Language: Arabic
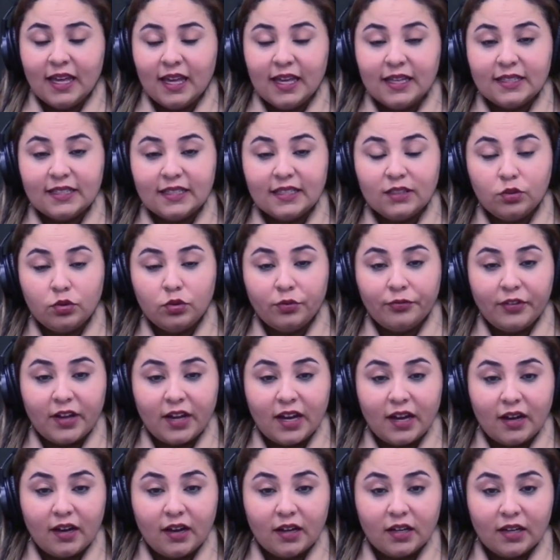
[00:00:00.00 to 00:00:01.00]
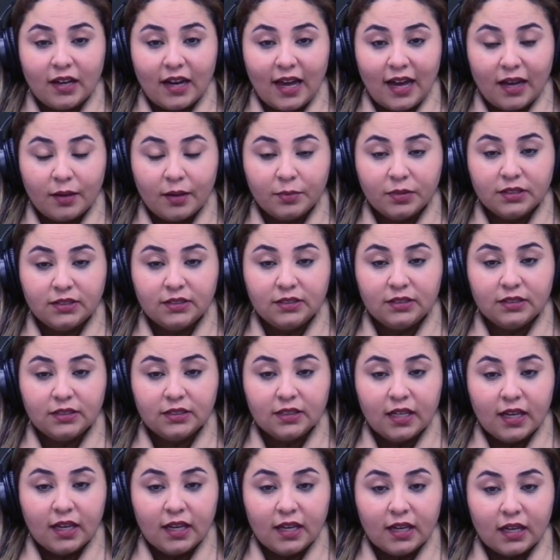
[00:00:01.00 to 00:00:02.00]
تنديرو فيها الحامض
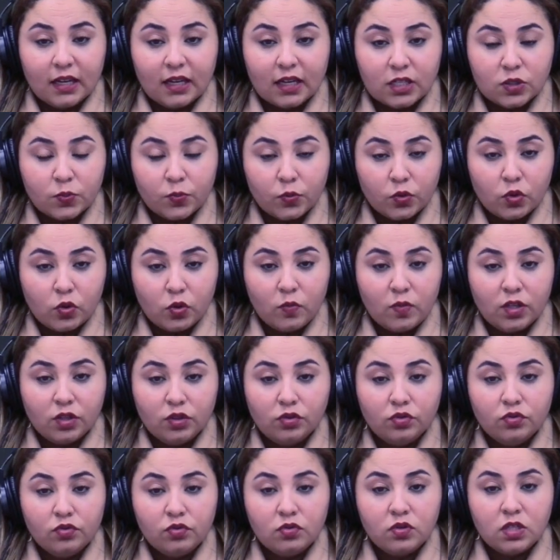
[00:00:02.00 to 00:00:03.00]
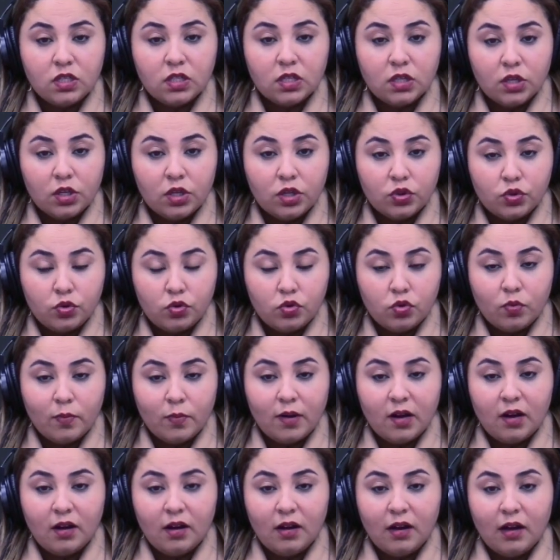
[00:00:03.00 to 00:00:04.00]
القزبور المعدنوس
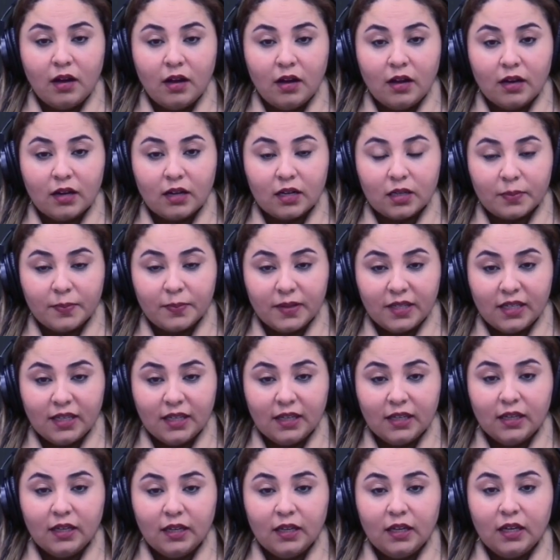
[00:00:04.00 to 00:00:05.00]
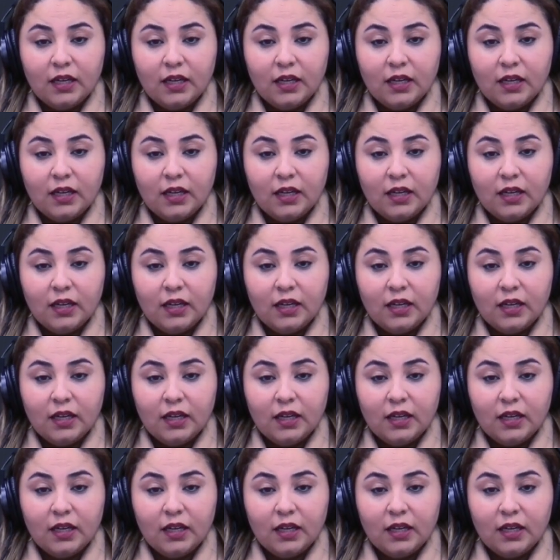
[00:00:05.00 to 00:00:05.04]
الثومه الربيع